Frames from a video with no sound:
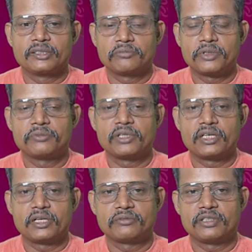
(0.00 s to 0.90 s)

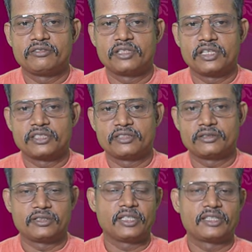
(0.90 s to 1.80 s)
செப்டம்பர் ஏழாம் தேதி விநாயகர்
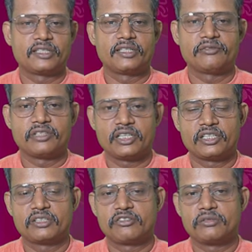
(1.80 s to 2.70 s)
சதுர்த்தி அன்றைய தினம்
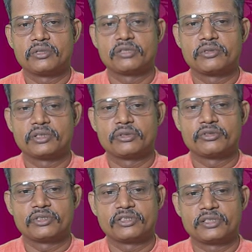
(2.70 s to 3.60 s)
விநாயகர் வழிபாடு
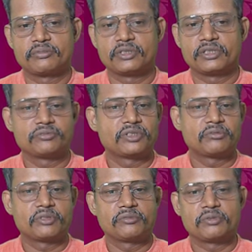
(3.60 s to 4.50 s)
மேற்கொள்வது சிறப்பை தரும்
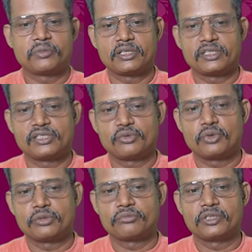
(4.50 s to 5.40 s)
செப்டம்பர் பதினஞ்சு
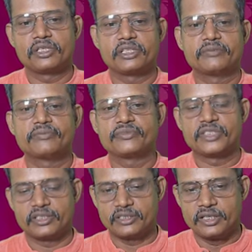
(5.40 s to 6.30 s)
ஓணம் பண்டிகை
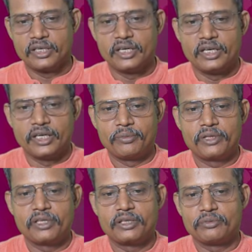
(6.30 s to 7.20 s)
சரி
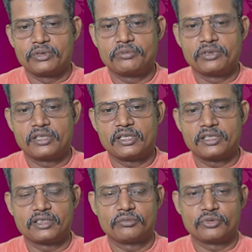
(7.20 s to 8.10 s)
எப்படி இருக்க போது மிதுன
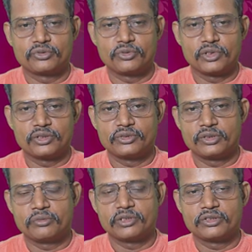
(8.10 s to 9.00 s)
ராசியை பொறுத்த
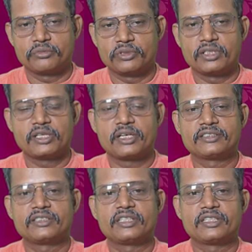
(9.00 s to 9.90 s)
வரைக்கும் இந்த மாதம் அப்படின்னா
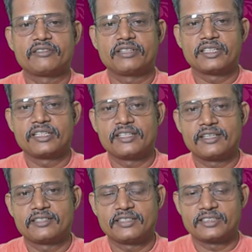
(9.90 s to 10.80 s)
ராசிநாதன் வக்ர
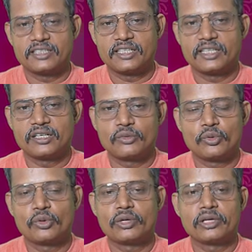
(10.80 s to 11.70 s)
நிலையில் செஞ்சிருக்கிறாரு
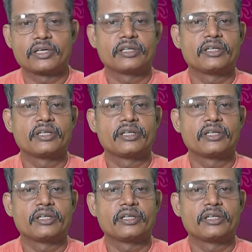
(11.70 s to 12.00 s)
உங்களோட